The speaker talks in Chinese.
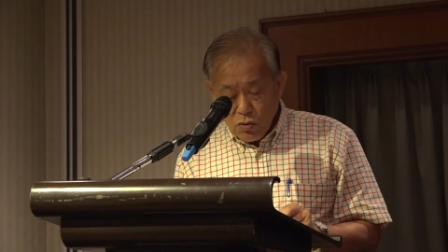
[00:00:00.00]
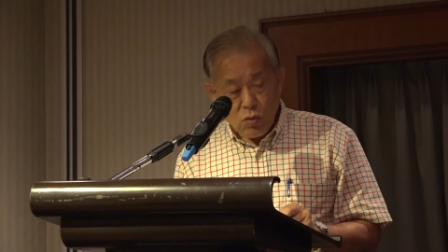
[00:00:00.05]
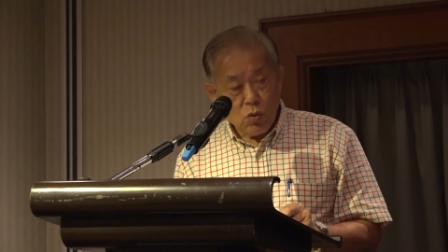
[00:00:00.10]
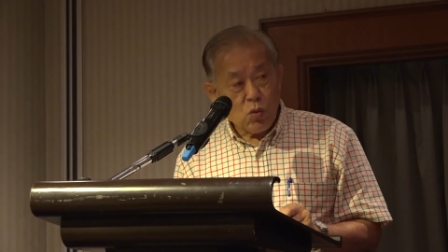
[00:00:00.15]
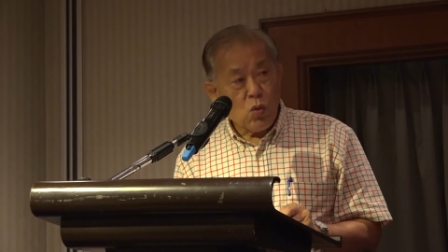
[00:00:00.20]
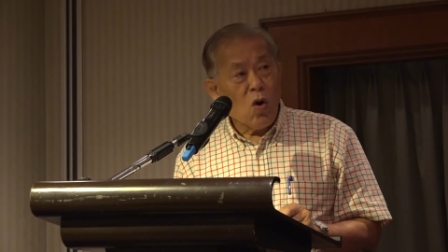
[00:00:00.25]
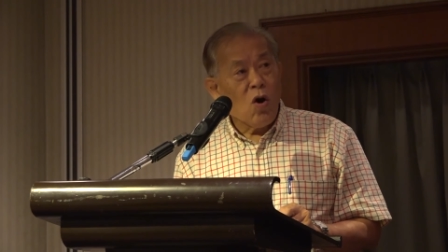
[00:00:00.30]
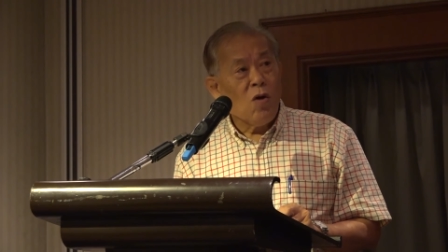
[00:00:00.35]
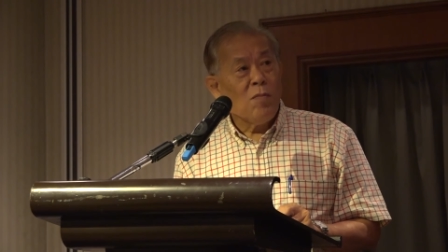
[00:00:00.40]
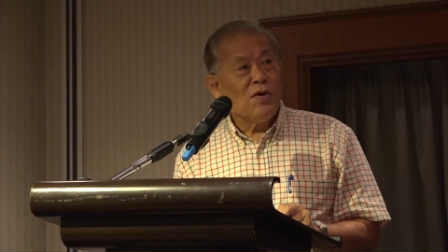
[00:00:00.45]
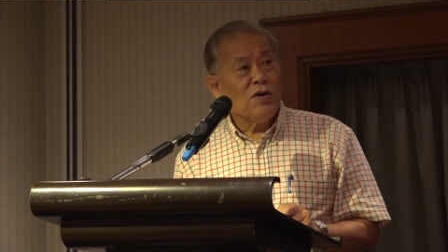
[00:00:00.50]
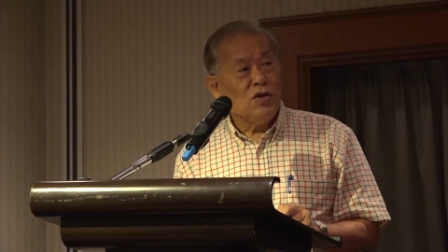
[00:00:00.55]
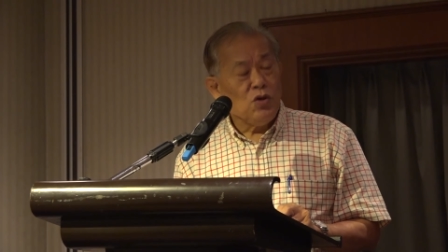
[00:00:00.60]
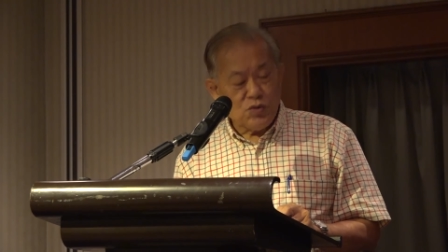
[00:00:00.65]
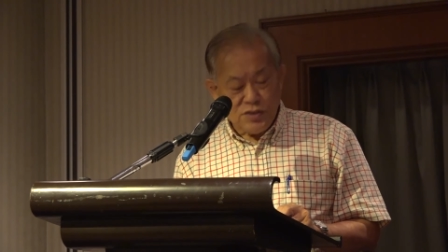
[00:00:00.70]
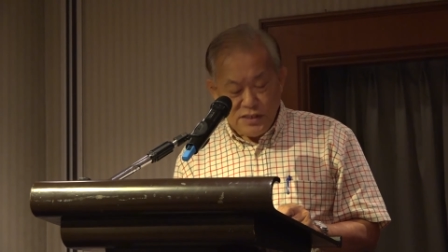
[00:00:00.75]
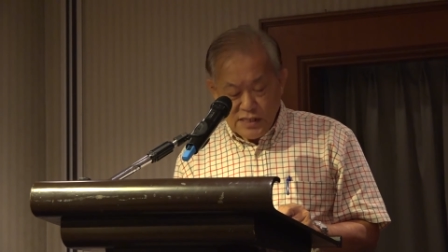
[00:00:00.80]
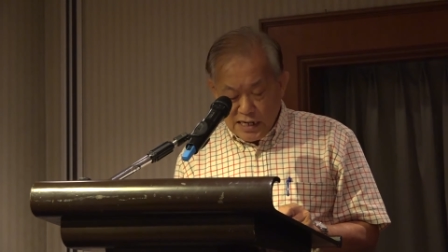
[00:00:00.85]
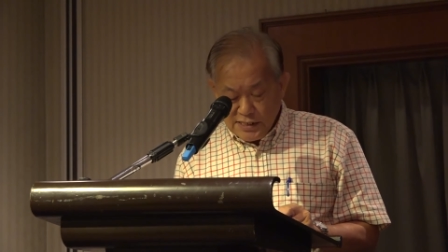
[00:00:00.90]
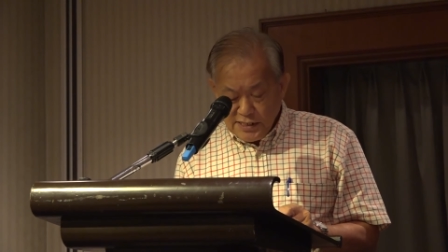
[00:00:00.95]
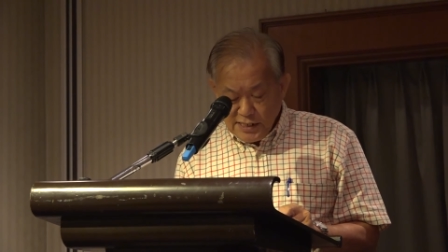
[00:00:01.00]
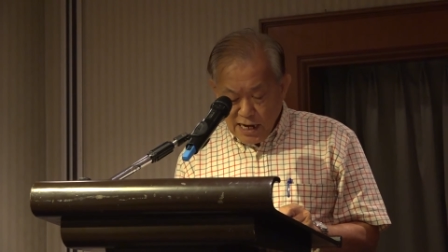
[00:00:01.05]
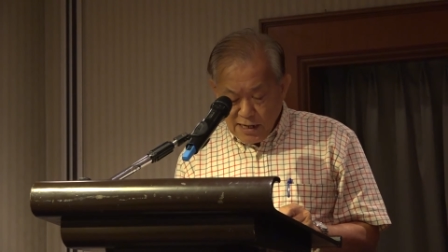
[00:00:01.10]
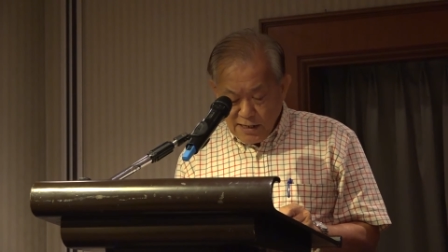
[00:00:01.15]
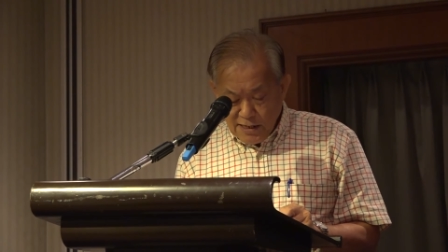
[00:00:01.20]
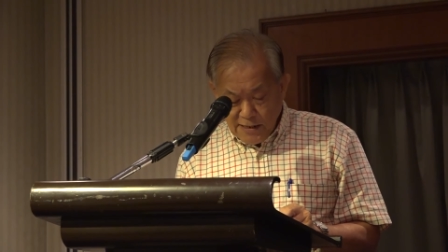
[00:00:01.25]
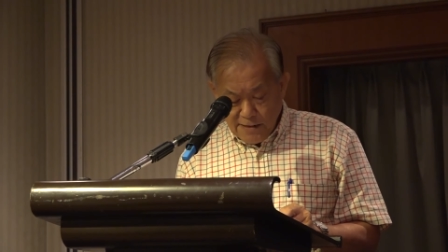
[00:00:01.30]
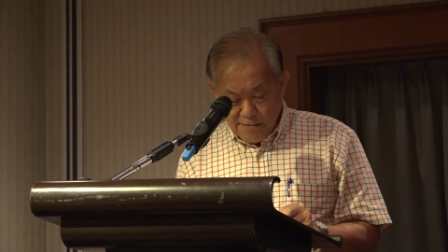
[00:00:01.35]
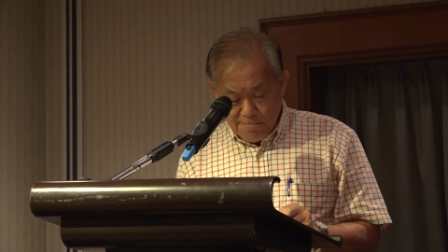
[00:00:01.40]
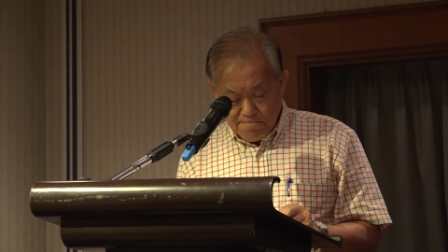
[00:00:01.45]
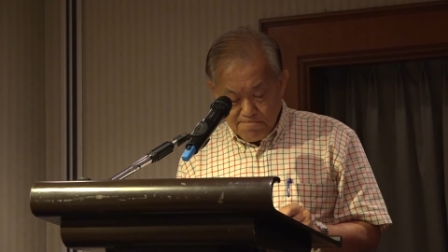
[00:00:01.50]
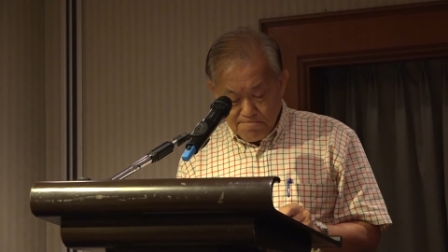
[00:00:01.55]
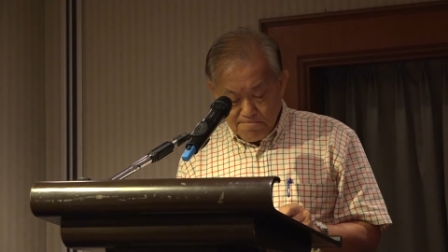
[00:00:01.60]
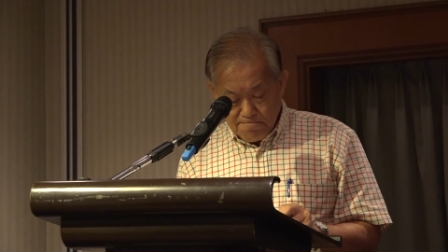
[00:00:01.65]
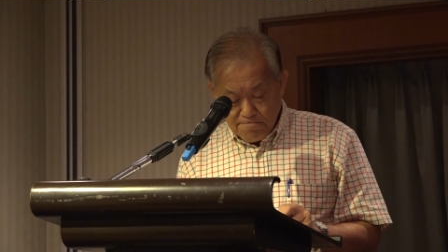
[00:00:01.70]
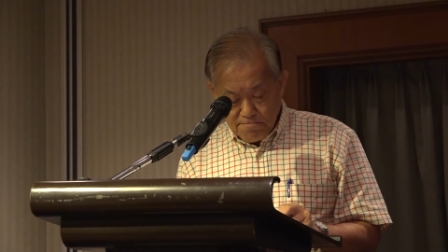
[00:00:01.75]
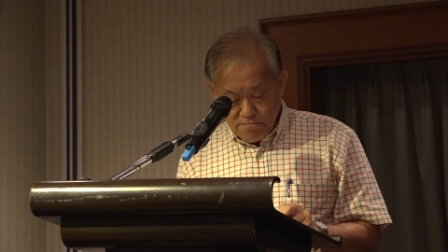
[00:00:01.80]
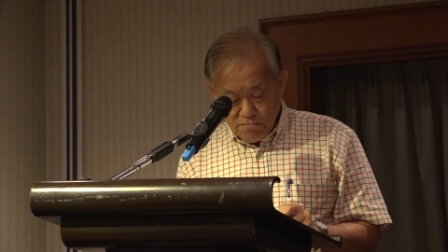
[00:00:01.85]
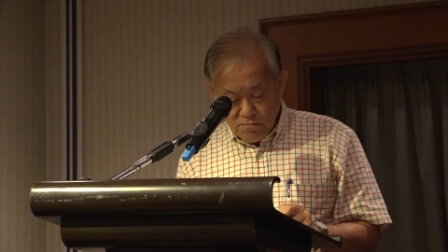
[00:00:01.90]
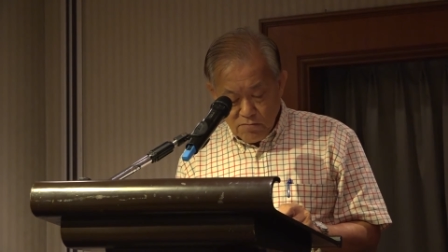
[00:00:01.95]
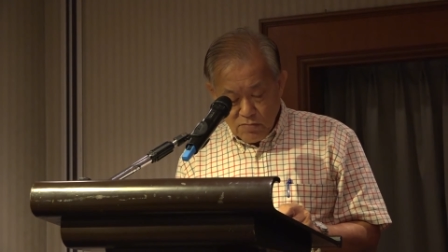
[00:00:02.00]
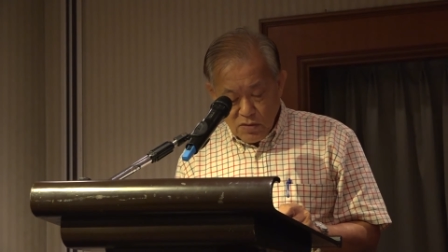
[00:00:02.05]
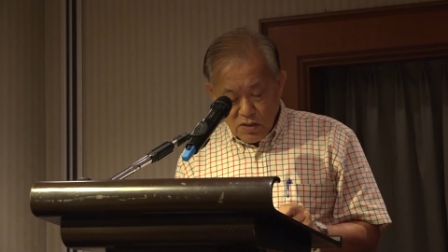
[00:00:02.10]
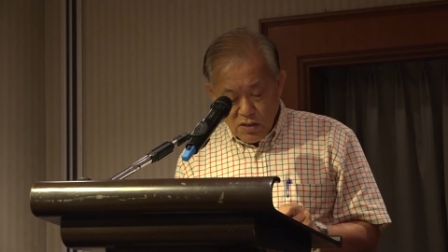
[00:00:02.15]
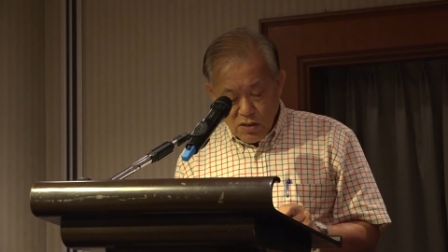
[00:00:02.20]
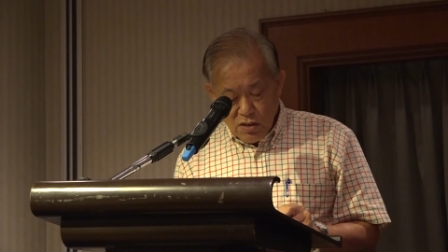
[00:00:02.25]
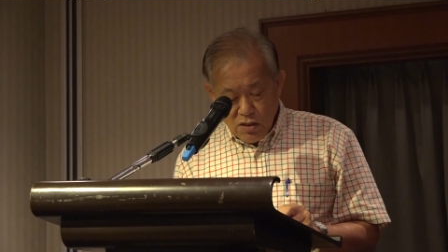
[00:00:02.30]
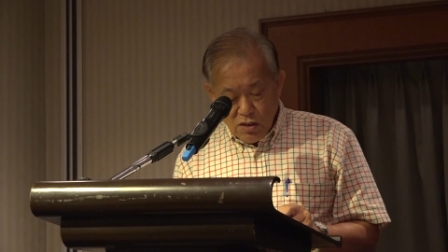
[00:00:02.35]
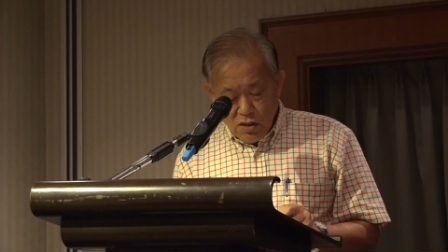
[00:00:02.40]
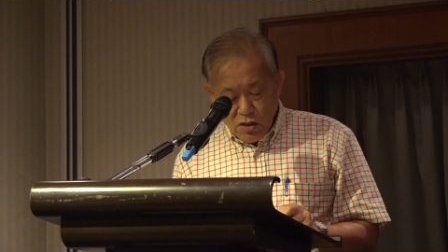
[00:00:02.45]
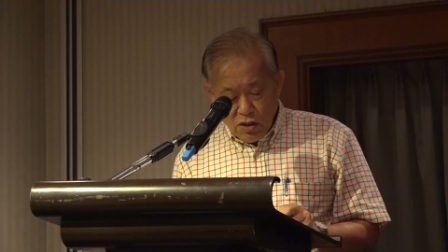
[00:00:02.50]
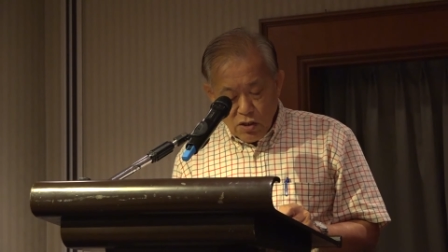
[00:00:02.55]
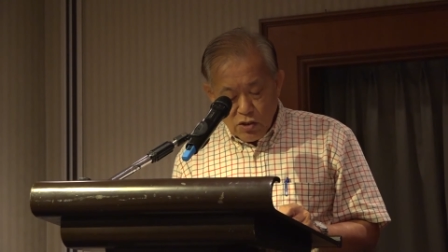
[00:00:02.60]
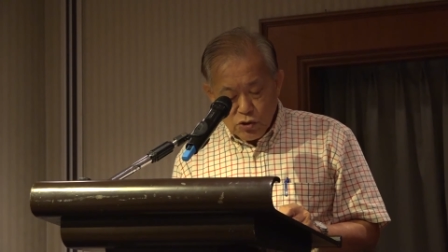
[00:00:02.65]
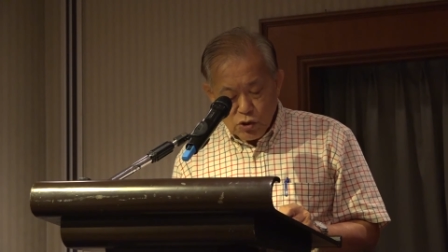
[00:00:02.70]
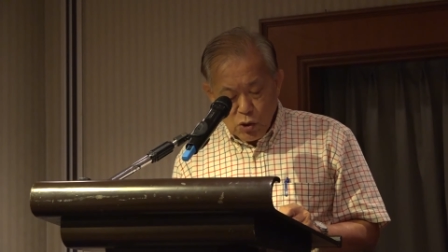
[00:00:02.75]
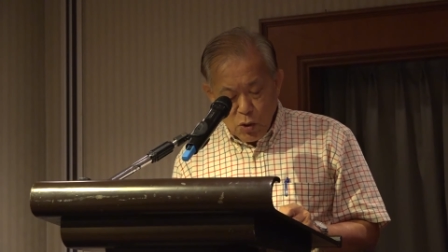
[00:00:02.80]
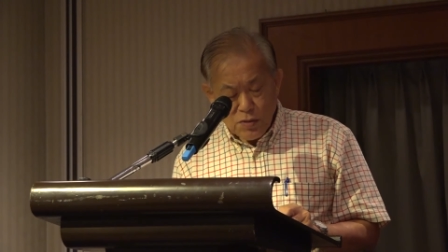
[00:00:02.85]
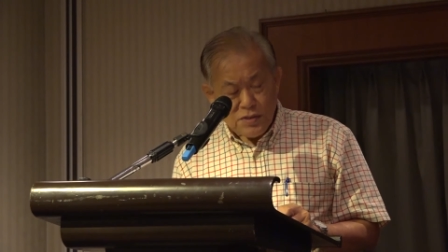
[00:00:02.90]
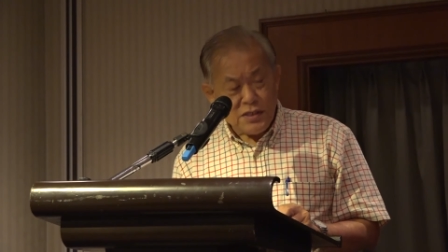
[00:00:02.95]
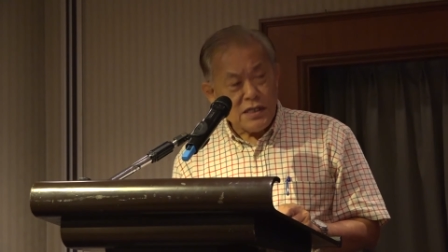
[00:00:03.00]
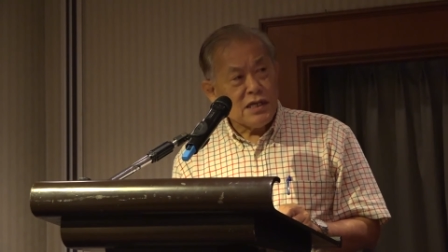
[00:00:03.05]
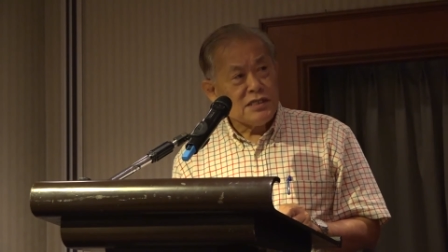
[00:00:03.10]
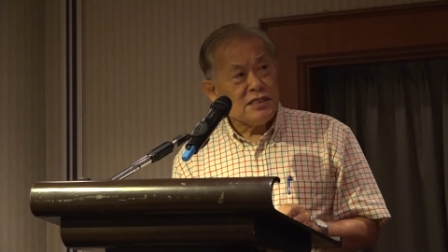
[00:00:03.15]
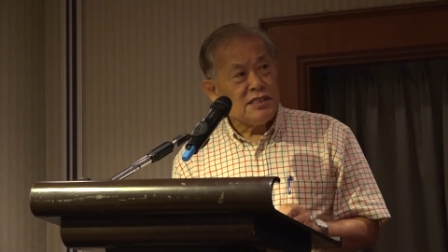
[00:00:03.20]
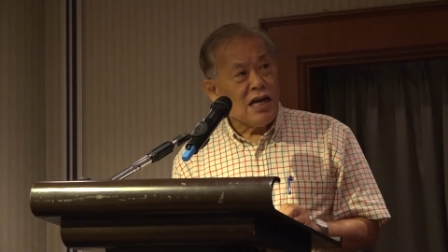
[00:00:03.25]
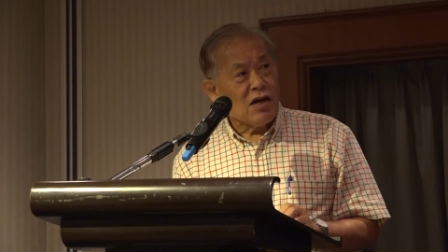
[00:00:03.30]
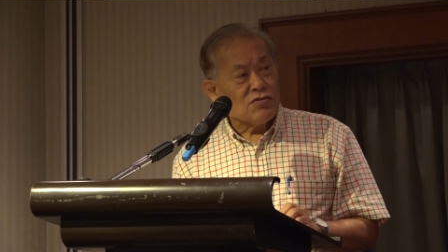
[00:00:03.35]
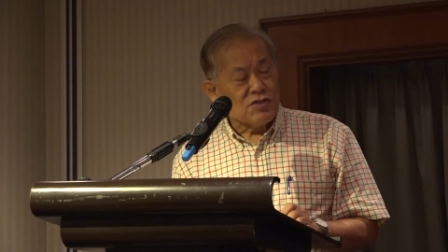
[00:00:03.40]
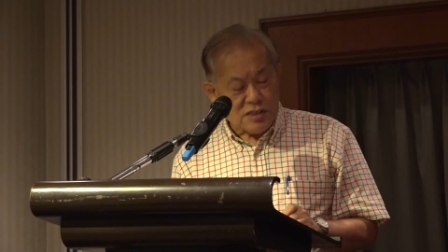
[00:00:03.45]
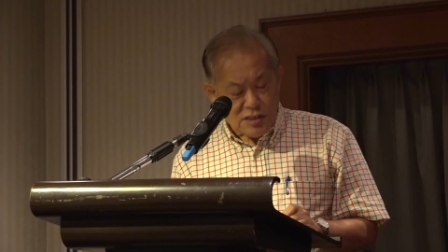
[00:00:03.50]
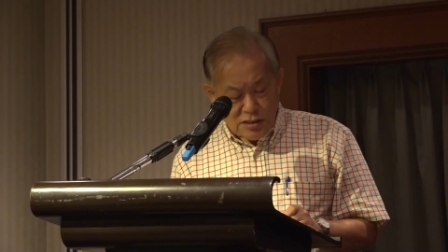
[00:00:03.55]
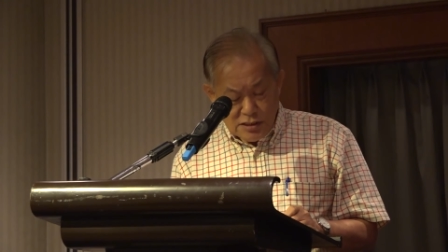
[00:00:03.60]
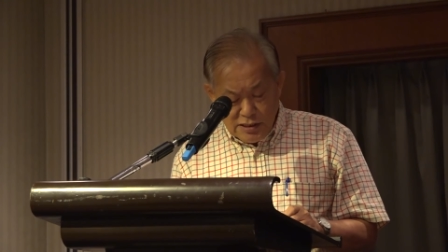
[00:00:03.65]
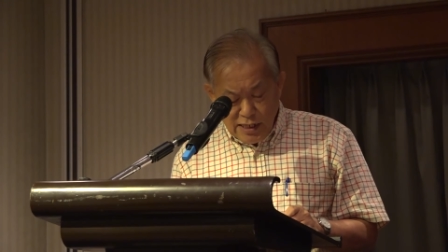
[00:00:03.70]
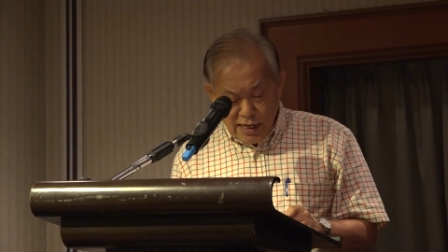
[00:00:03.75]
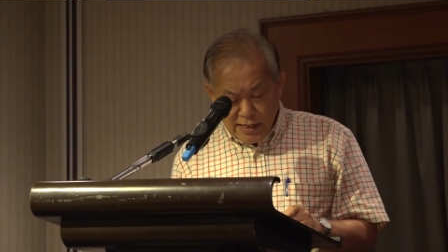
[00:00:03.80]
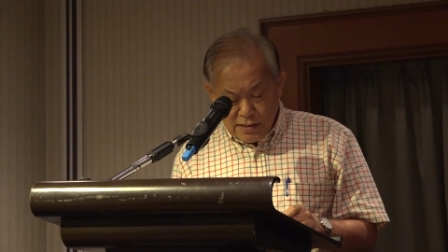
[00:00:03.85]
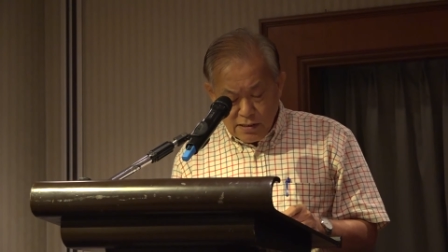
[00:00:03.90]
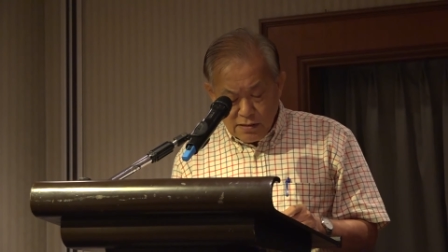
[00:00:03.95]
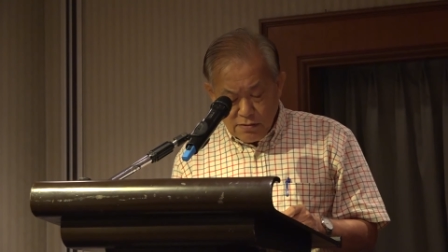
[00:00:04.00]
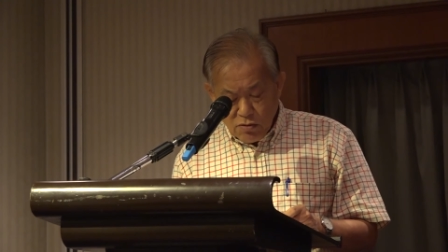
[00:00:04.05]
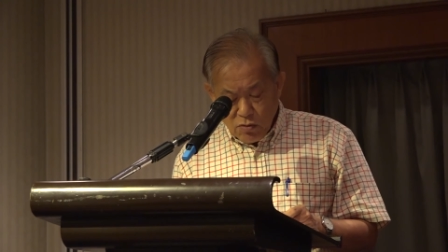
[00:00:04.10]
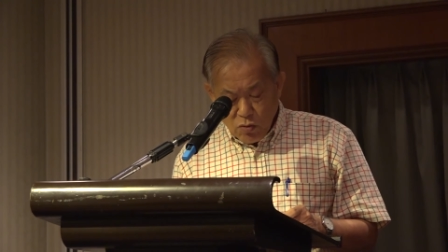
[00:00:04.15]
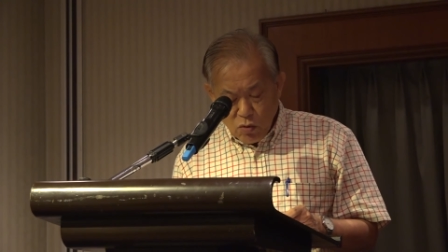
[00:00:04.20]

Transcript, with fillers: 多么有想象力！从这个小事件，